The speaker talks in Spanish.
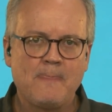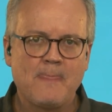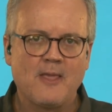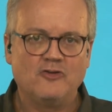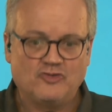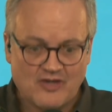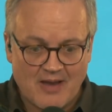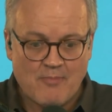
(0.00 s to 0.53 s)

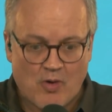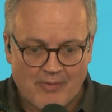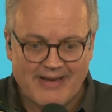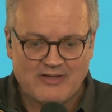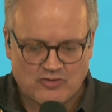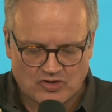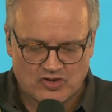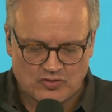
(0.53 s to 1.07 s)
Entonces hay
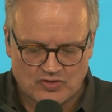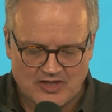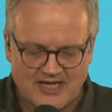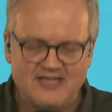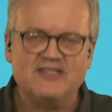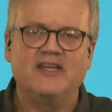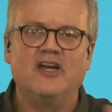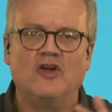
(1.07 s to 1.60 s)
momentos donde tú
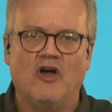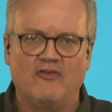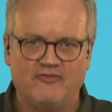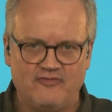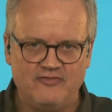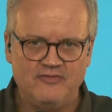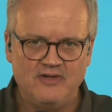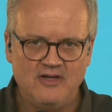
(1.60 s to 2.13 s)
tienes que decir enough.
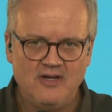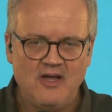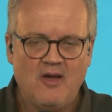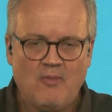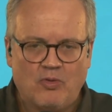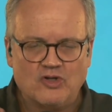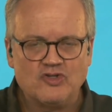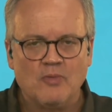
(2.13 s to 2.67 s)

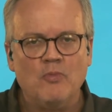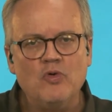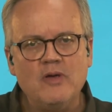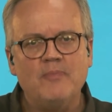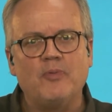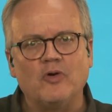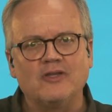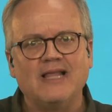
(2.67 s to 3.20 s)
Por eso es muy
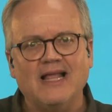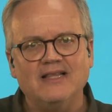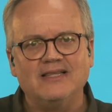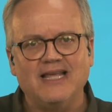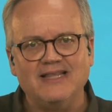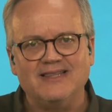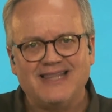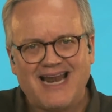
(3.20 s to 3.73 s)
importante
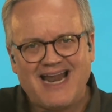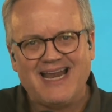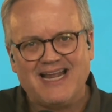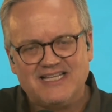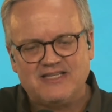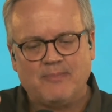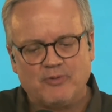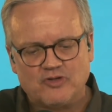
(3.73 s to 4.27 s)
entrar en
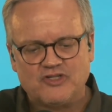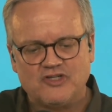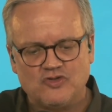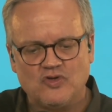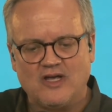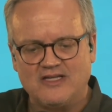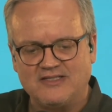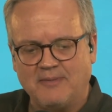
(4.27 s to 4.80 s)
ese proceso
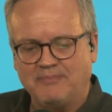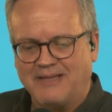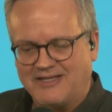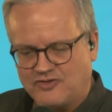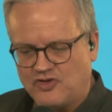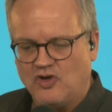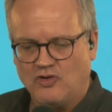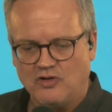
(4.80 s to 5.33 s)
de
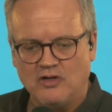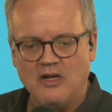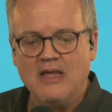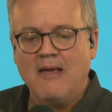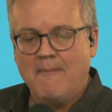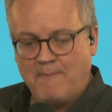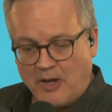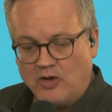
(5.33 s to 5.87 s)
aceptación.
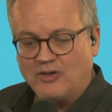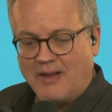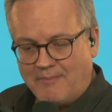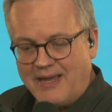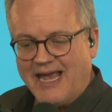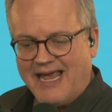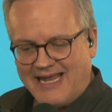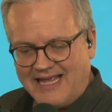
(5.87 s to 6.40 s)
Pero
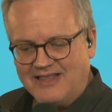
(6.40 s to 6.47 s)
también hay que